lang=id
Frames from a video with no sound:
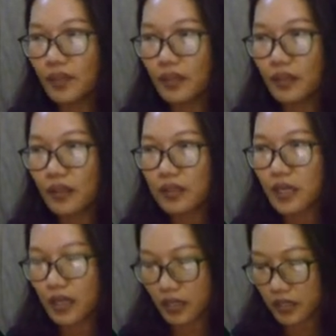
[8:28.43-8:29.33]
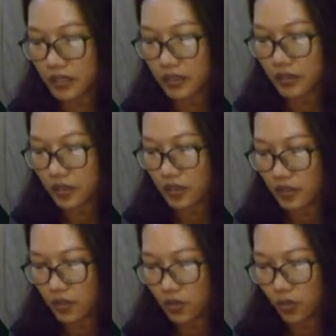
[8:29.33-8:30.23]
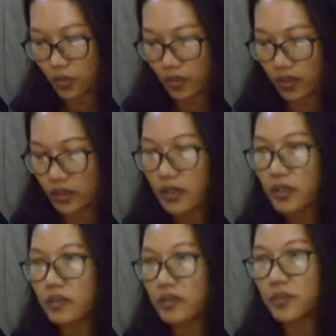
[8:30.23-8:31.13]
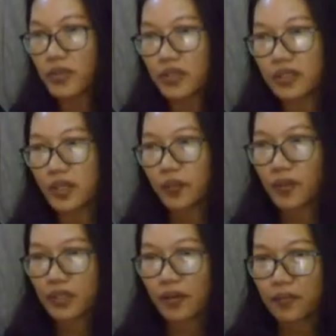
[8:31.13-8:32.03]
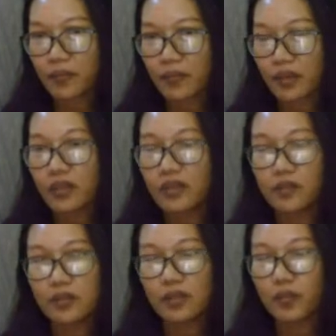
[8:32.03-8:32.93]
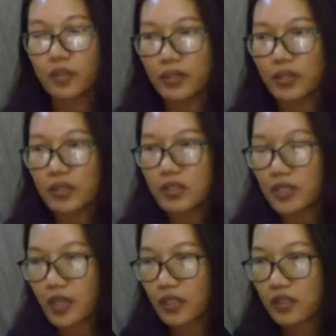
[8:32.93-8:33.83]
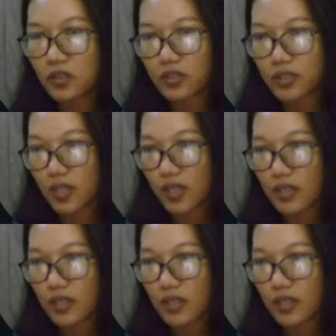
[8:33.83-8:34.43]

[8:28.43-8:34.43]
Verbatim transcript: kita cari square seperti yang pertama eh, yang pertama tadi lingkaran sorry salah